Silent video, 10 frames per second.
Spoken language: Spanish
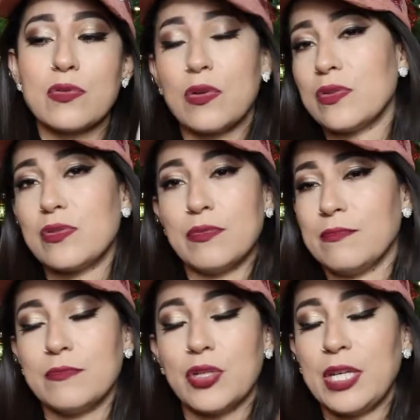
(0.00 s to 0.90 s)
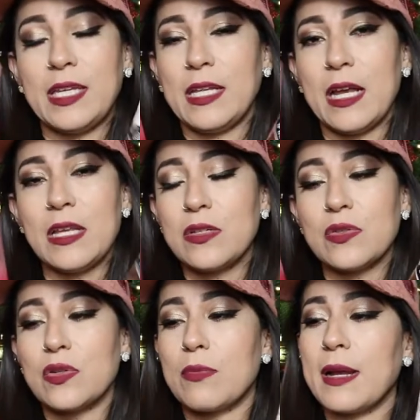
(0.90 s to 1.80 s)
los originales,
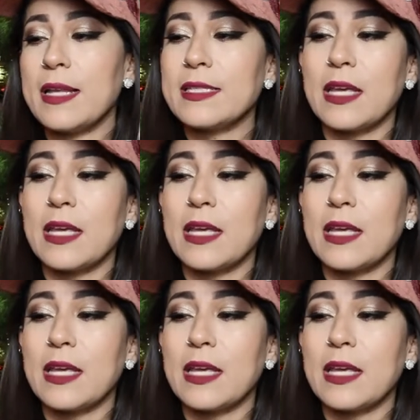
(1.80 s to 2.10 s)
los normales